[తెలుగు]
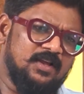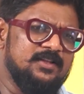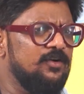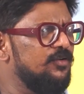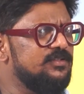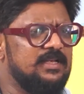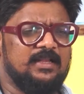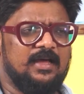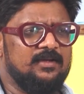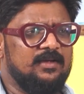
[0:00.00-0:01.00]
ఇందులోనూ
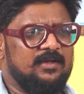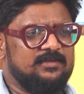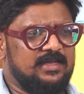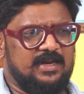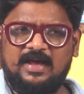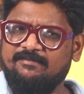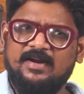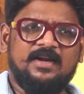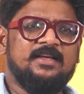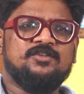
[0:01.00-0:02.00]
సదా సరే
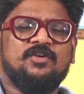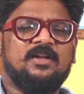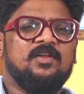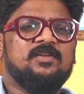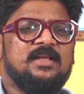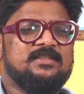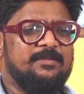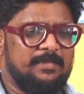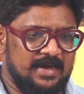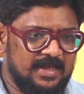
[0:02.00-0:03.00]
అవన్నీ జోనర్
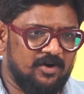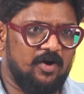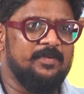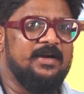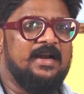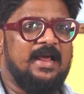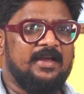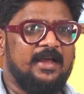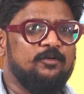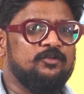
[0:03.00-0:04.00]
వదిలేస్తే మళ్ళీ కామెడీ
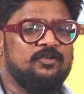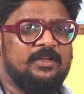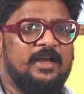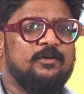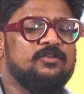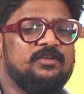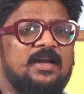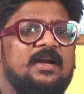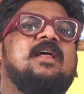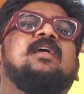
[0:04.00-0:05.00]
ట్రాక్ ఎక్కుతుంది ఎక్కుతుంది
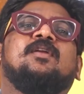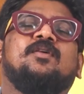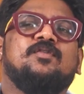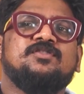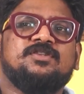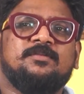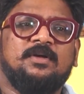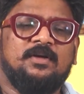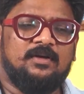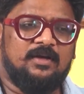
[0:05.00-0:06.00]
అనే టైంలో కొంచెం
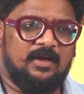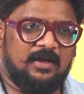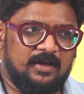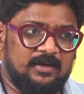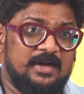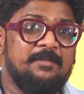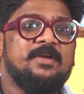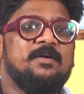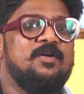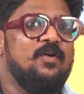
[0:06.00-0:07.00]

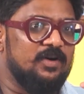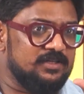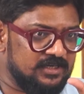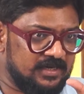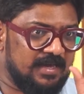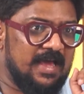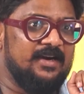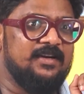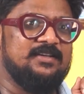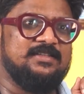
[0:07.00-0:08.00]
గమ్యంలో ఒక చిన్న క్యారెక్టర్